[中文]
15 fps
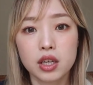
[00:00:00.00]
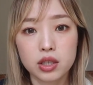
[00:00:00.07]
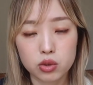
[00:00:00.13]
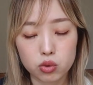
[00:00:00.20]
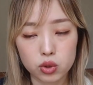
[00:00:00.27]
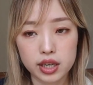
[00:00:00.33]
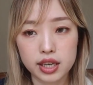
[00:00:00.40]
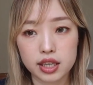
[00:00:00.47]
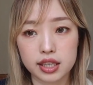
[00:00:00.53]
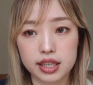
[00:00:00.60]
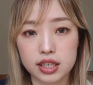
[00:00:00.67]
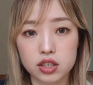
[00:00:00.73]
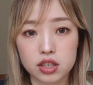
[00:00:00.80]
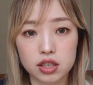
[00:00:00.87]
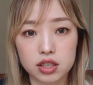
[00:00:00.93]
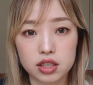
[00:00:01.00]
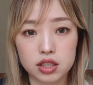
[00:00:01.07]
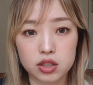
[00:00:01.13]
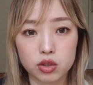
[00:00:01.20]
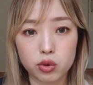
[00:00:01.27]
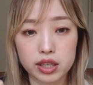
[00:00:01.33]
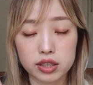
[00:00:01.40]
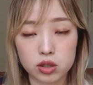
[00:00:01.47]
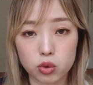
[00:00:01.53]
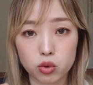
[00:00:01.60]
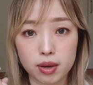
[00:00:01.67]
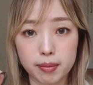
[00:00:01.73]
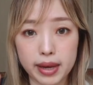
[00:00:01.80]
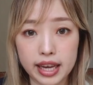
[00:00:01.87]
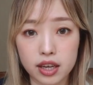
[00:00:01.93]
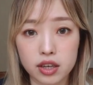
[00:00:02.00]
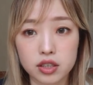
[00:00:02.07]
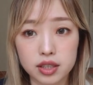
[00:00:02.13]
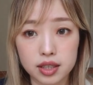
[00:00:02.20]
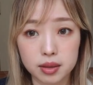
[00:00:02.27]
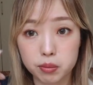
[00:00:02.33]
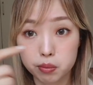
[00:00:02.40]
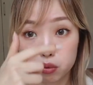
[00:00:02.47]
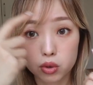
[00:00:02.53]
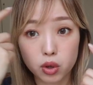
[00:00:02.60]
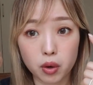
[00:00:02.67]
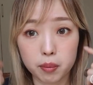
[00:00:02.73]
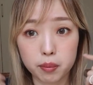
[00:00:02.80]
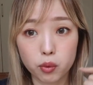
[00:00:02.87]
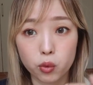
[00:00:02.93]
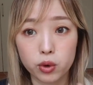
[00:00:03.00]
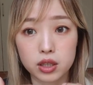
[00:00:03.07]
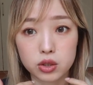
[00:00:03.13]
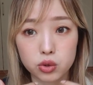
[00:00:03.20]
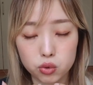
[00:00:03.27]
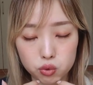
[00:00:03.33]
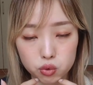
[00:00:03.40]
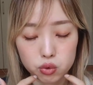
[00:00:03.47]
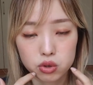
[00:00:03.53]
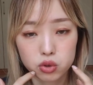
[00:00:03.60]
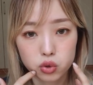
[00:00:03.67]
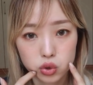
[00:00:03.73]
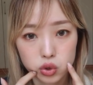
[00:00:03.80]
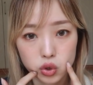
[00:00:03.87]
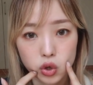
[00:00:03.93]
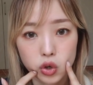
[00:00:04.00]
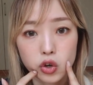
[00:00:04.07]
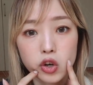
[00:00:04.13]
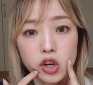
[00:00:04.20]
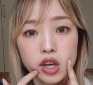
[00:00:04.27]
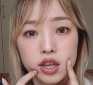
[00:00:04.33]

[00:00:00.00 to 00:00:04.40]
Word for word: 所以医生其实会针对每一个人不同部位的需求，